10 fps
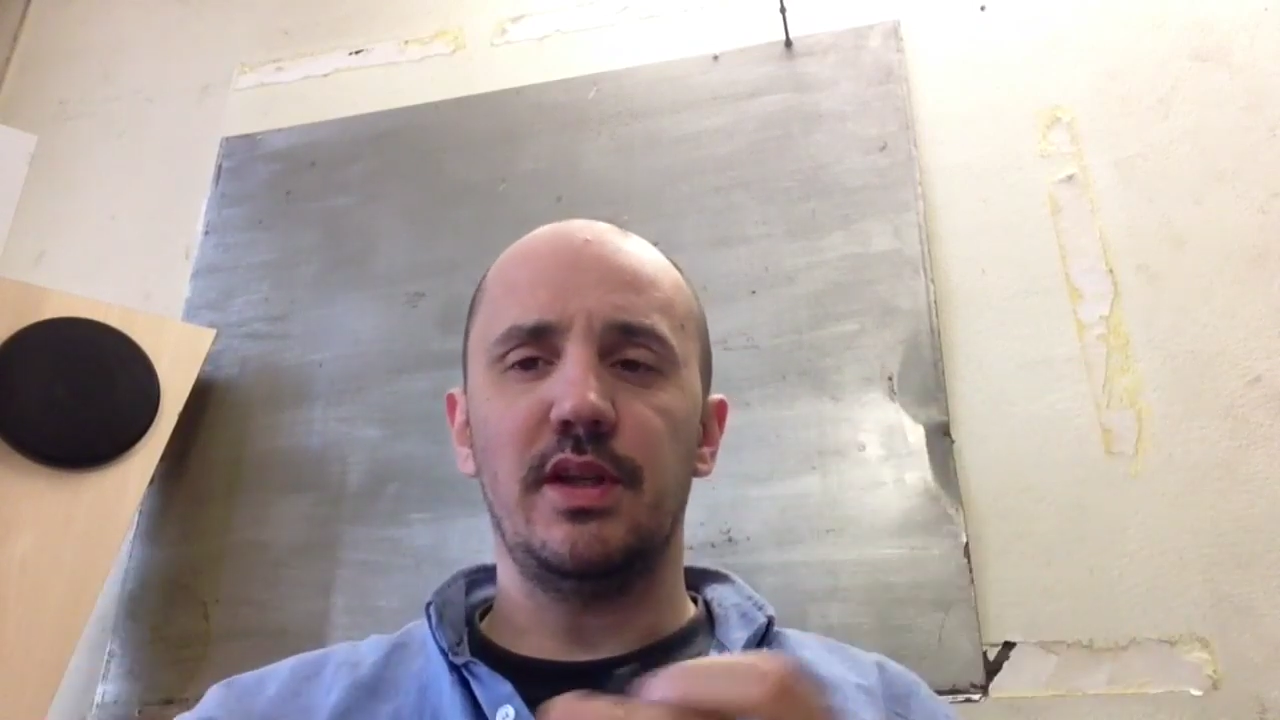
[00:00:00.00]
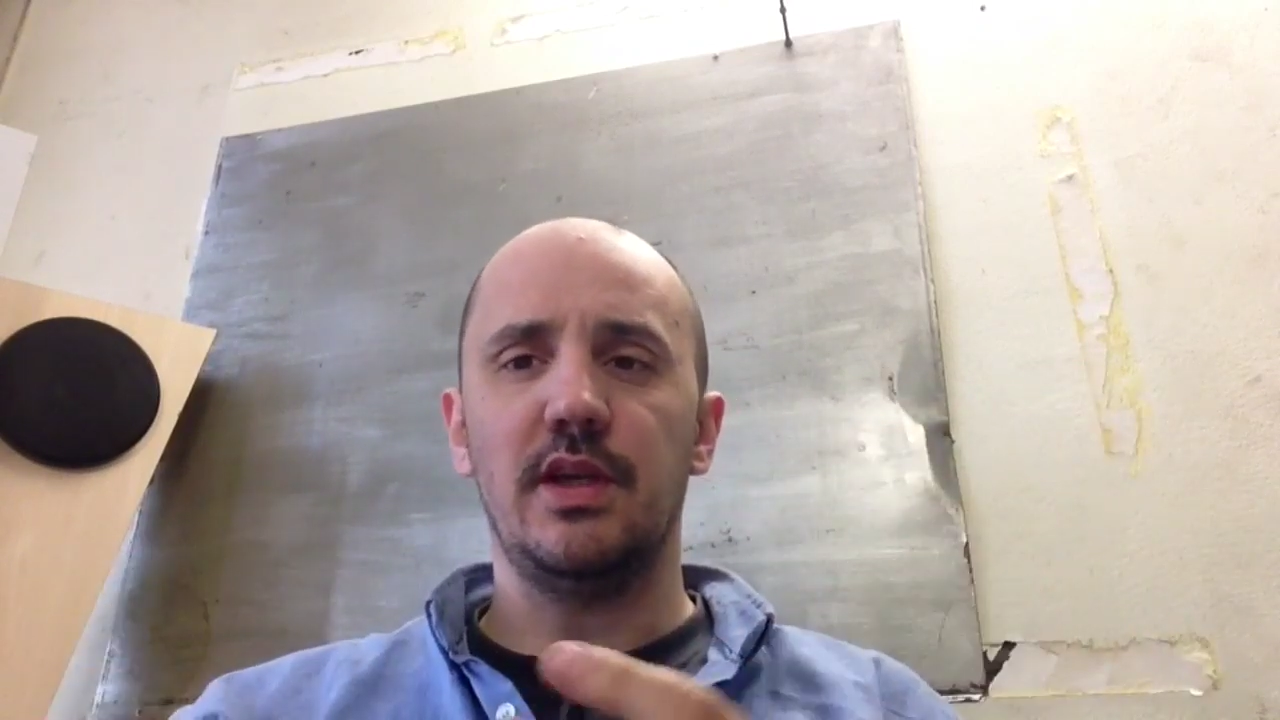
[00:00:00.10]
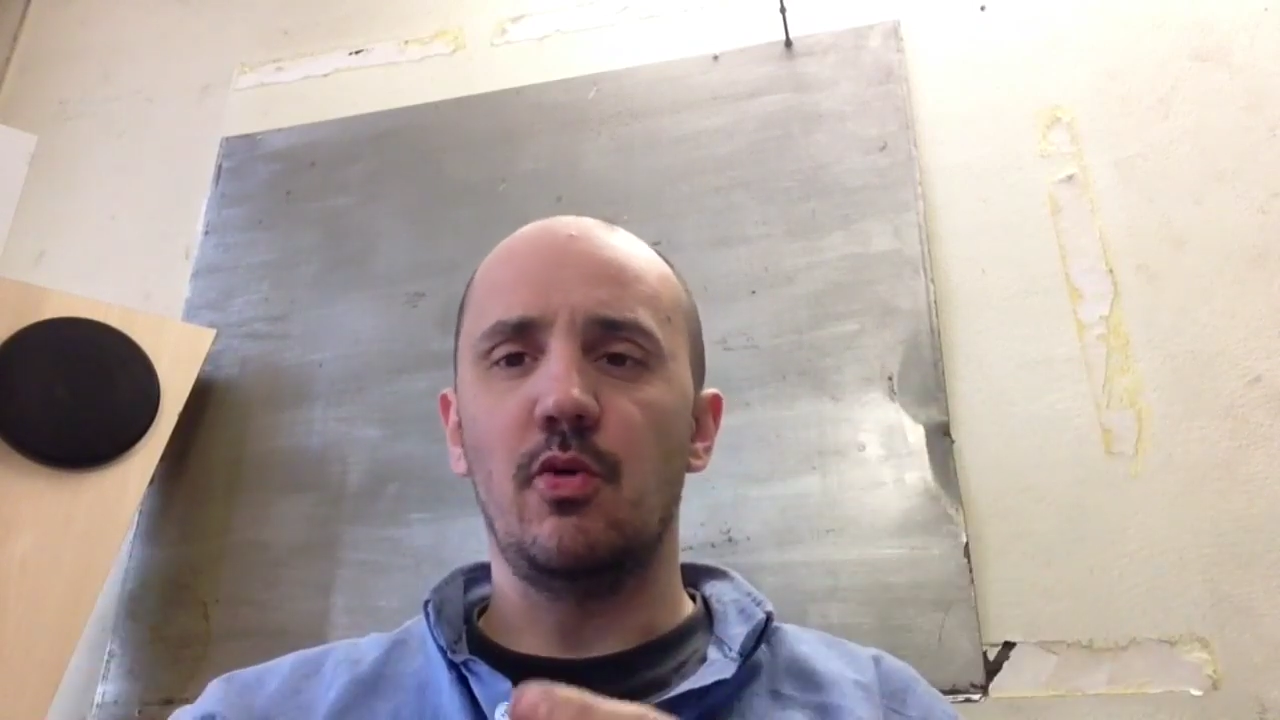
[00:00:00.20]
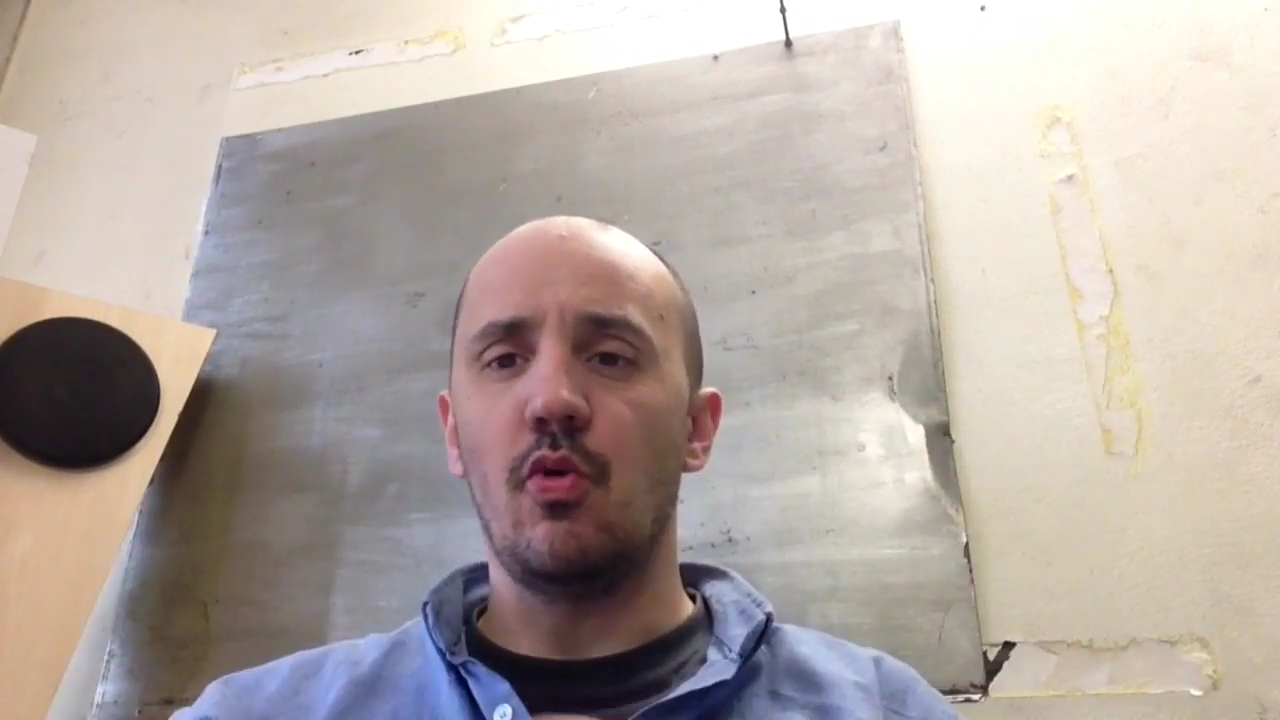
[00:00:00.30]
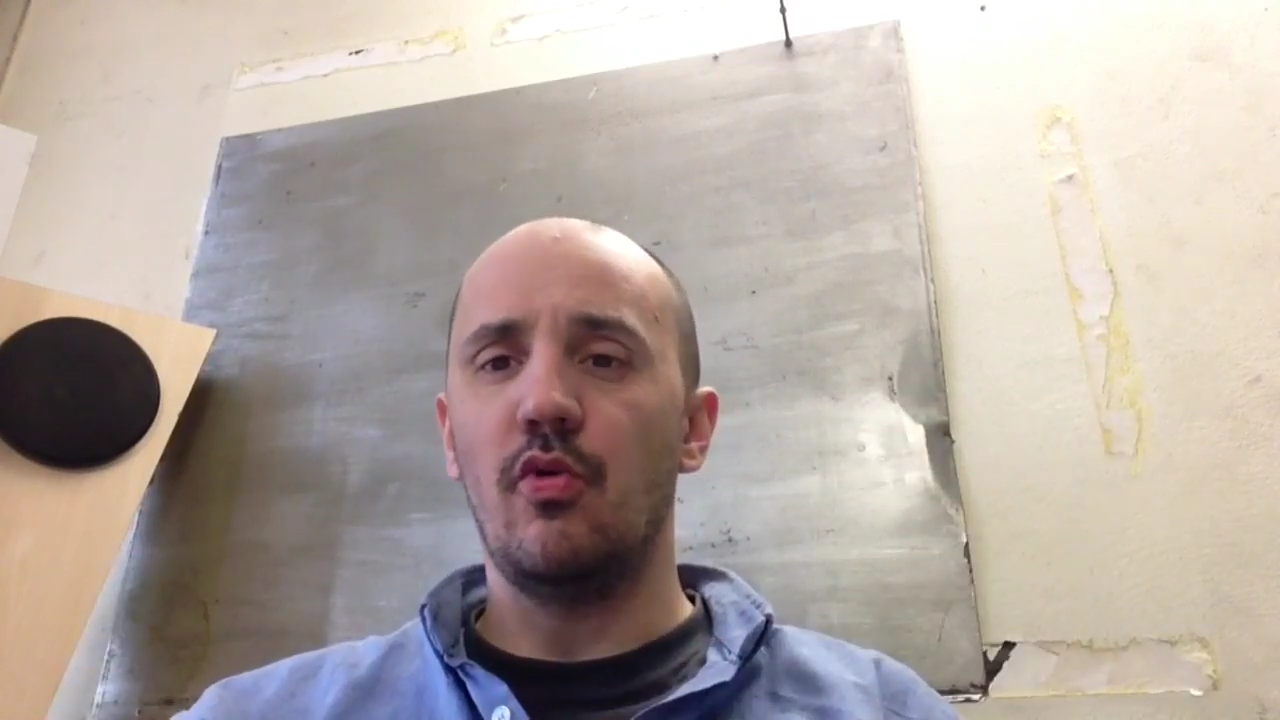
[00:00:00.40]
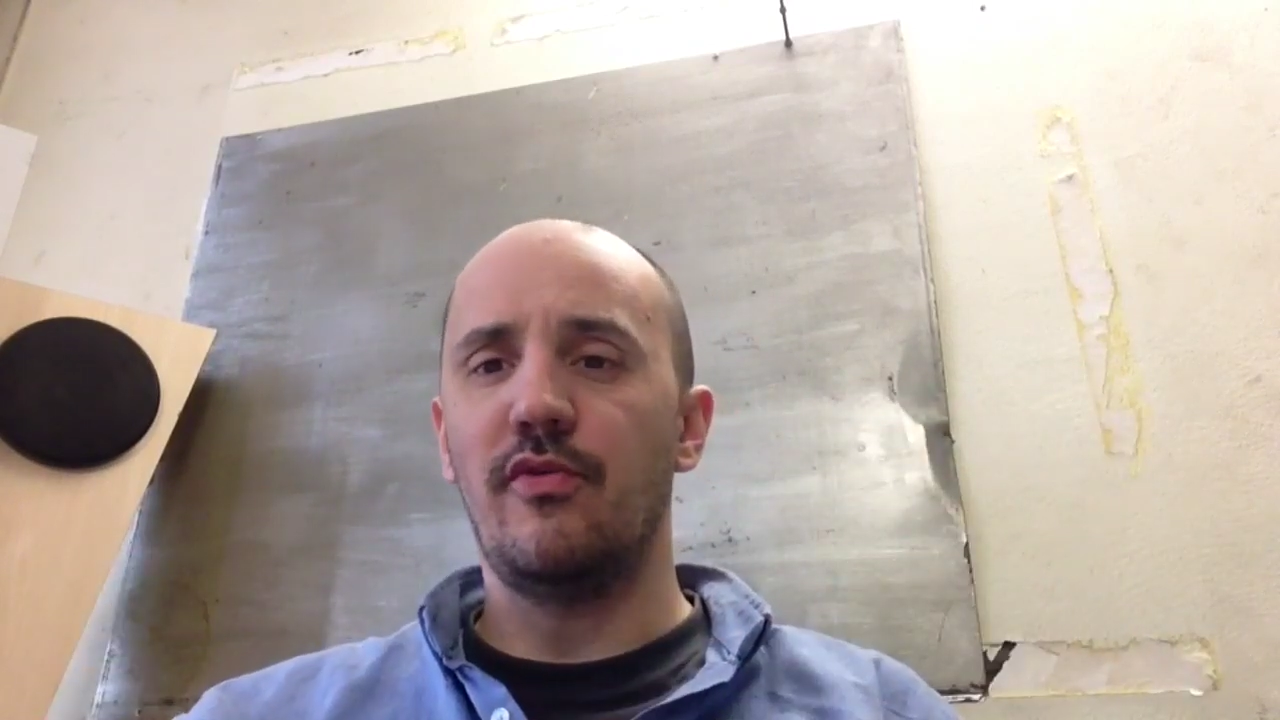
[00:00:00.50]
des gros